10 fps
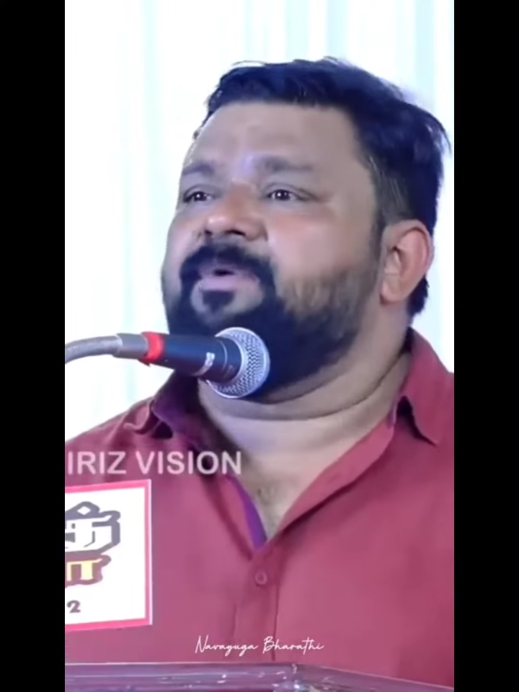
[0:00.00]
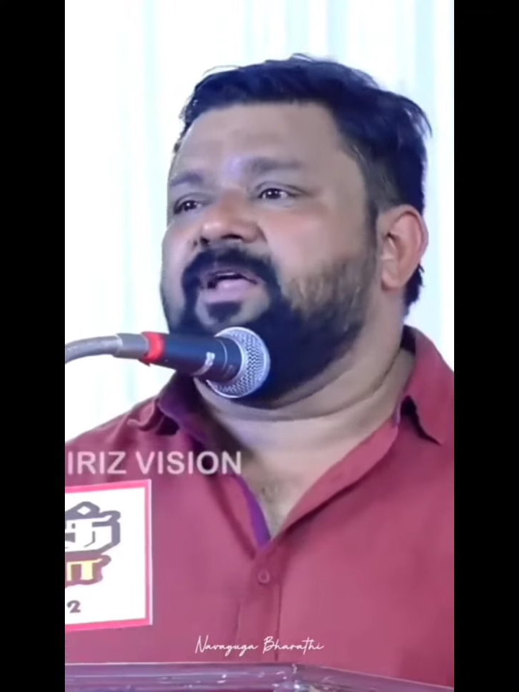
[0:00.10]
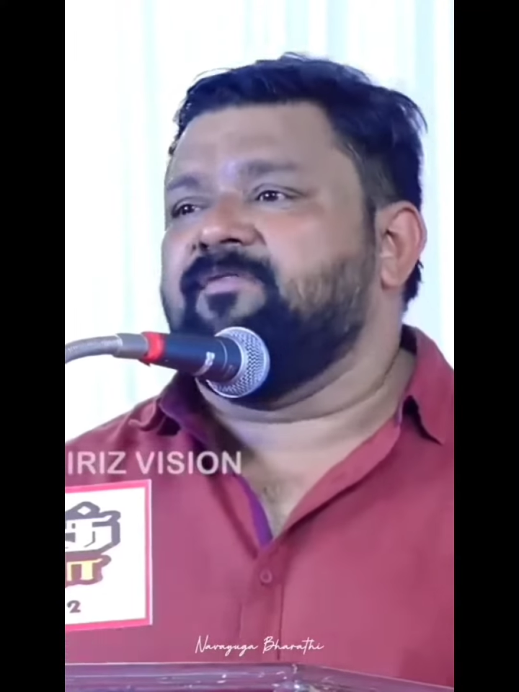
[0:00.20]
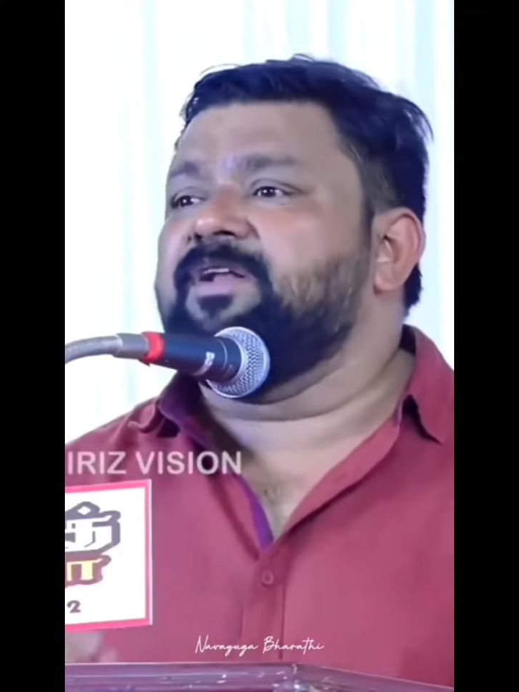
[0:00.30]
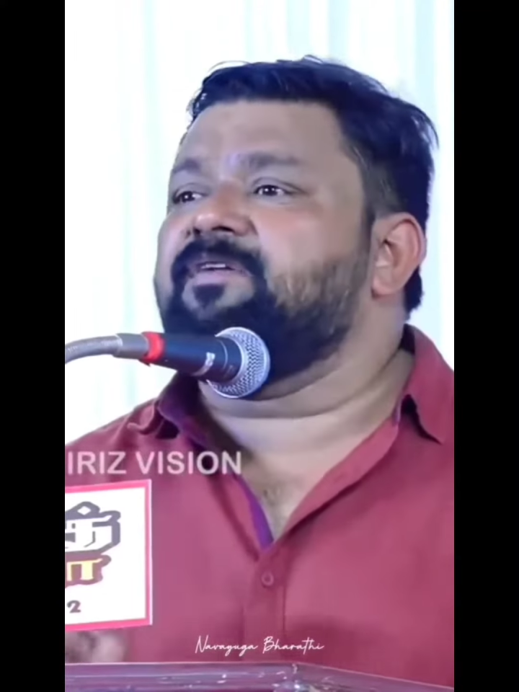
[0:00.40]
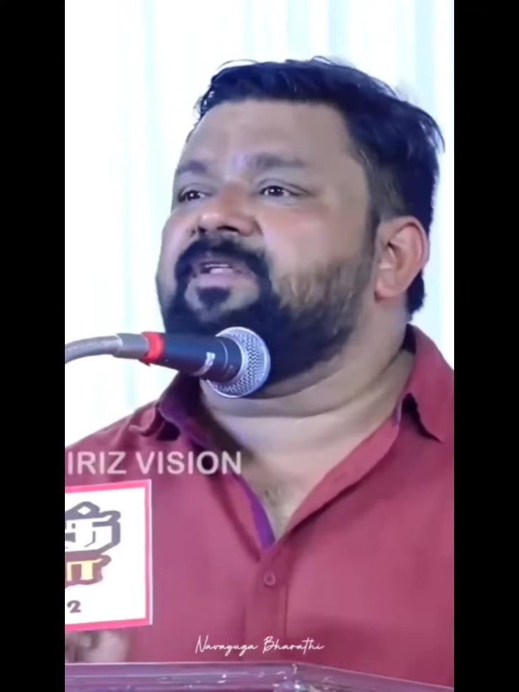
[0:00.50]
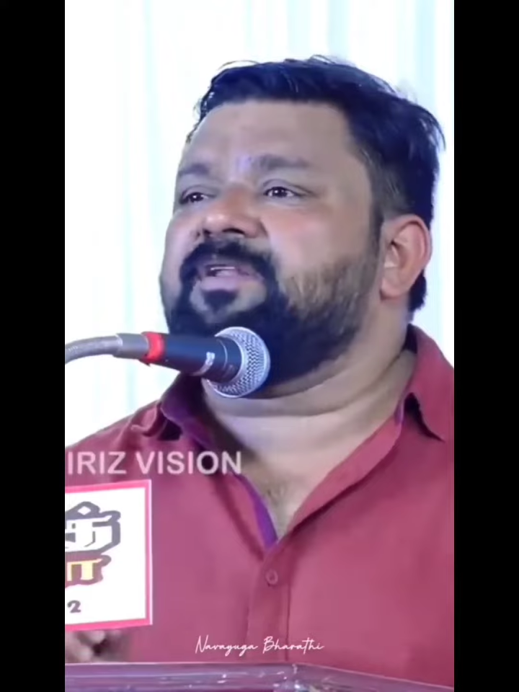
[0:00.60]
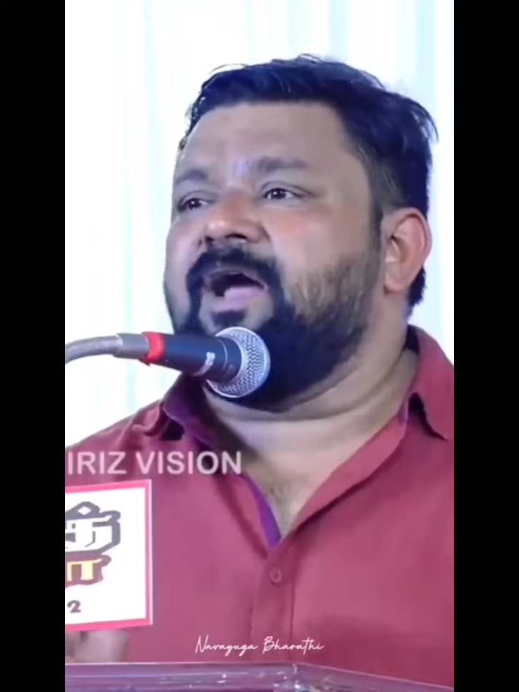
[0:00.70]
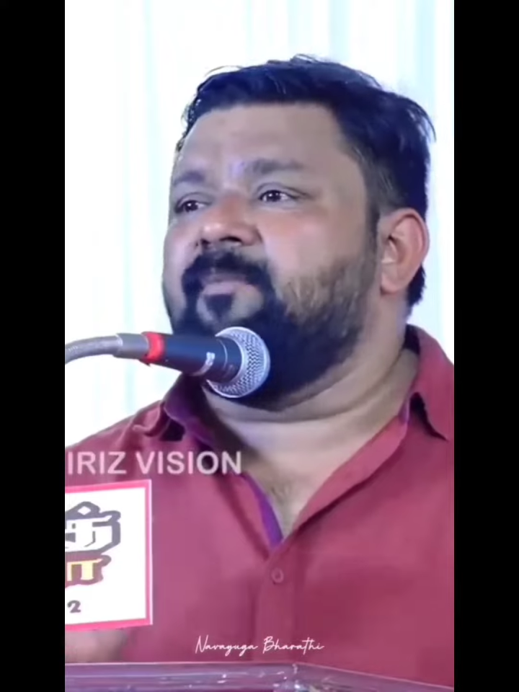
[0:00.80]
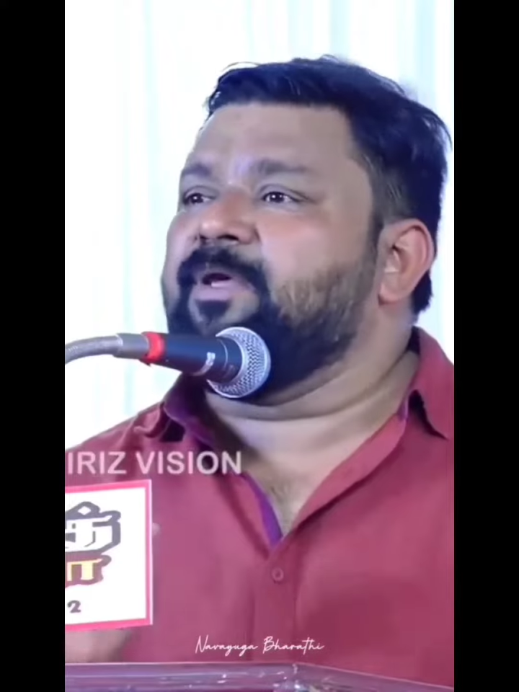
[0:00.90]
மாட்டார் வீட்டுக்கு
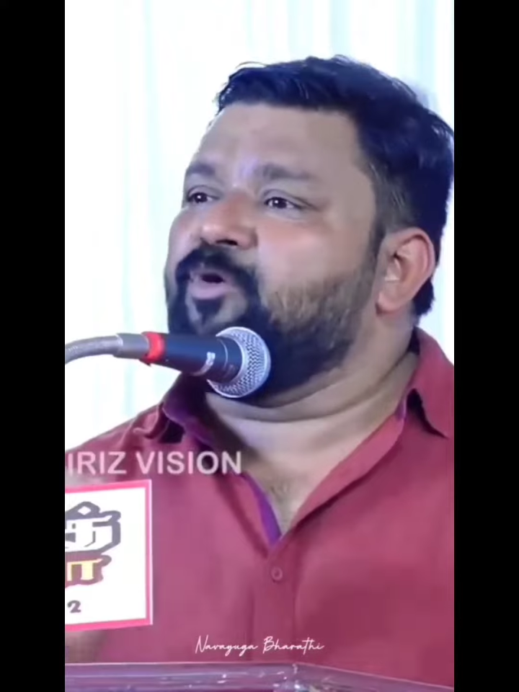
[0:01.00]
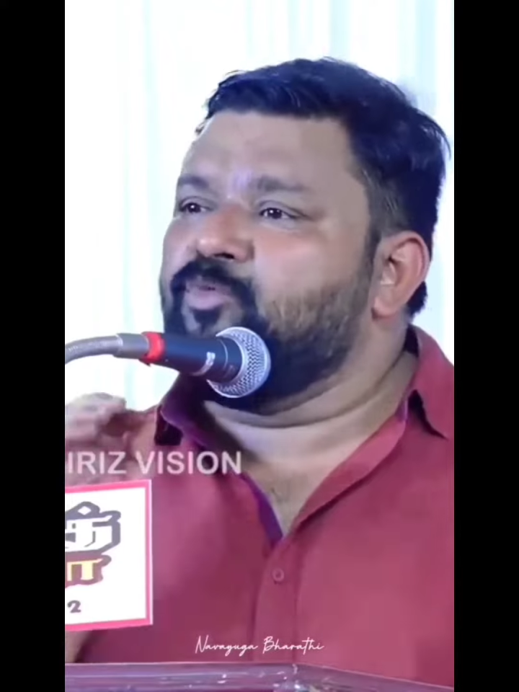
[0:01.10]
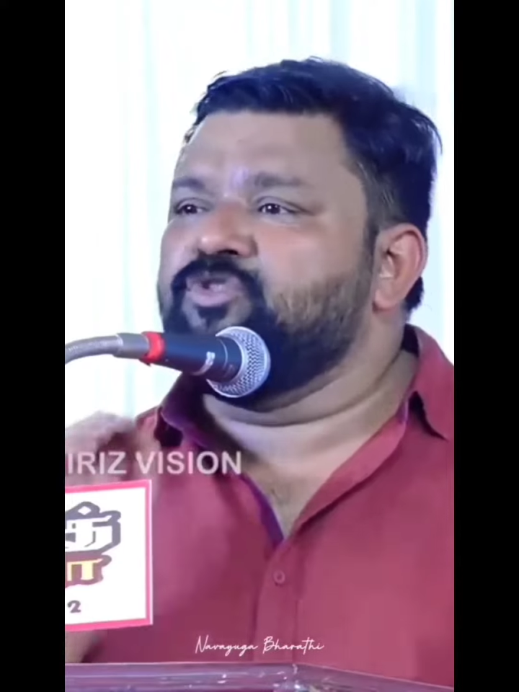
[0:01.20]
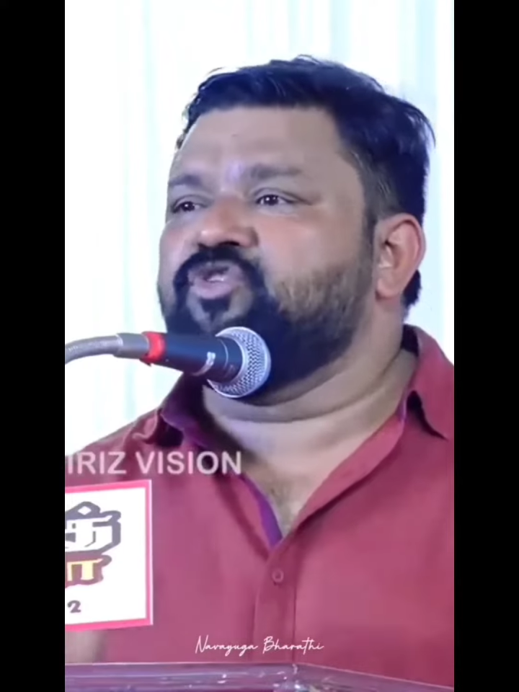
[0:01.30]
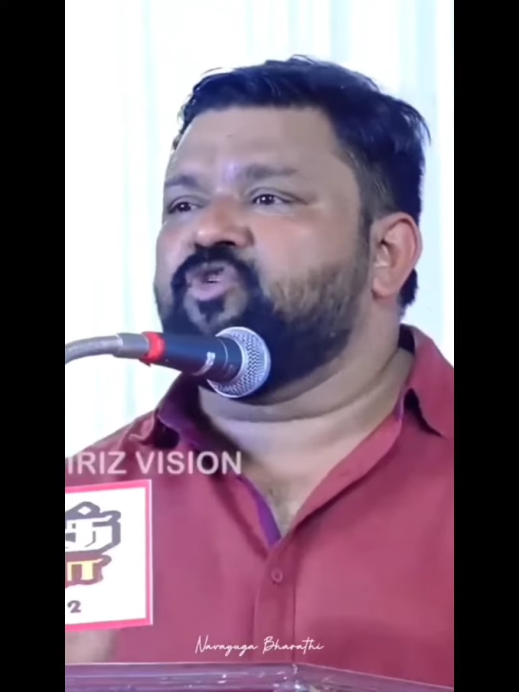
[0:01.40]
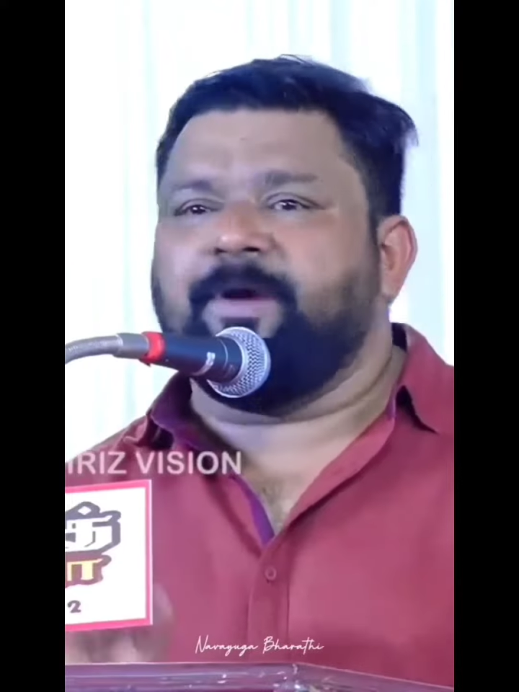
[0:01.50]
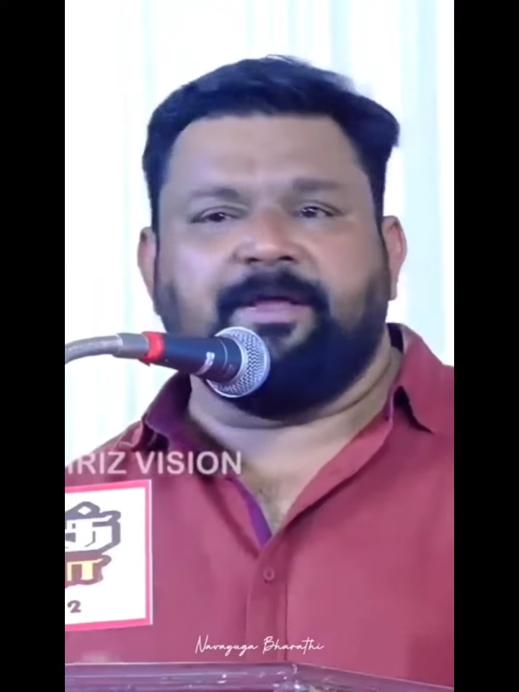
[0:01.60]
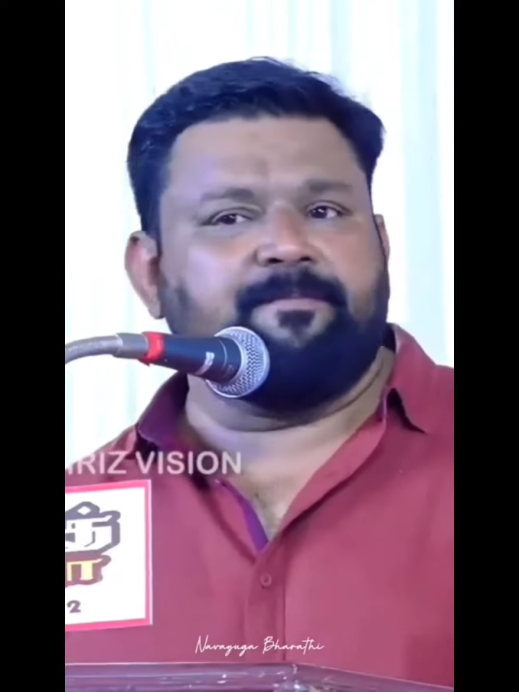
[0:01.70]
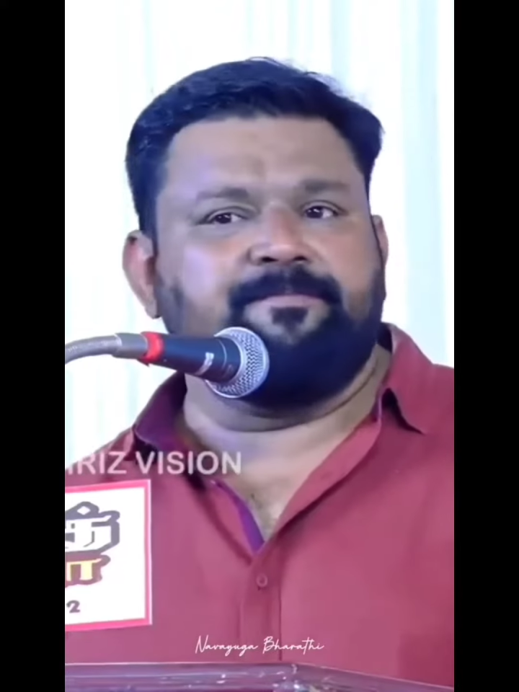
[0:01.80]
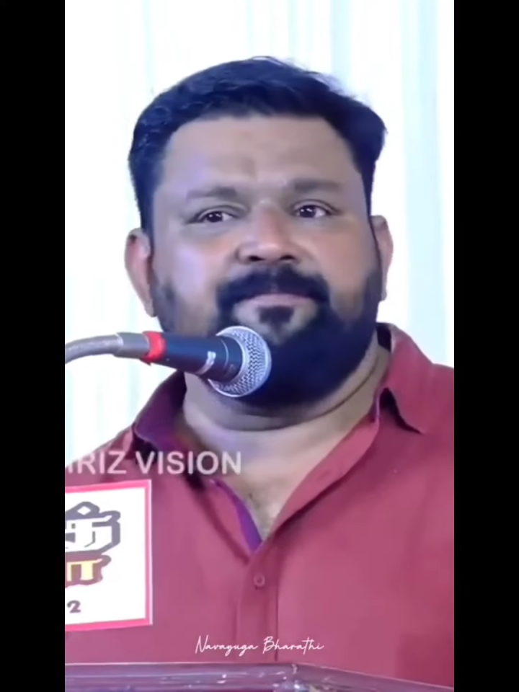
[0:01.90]
வரதுனே ஆம்பளைக்கு ஒரு மூஞ்சி வச்சுப்பாங்க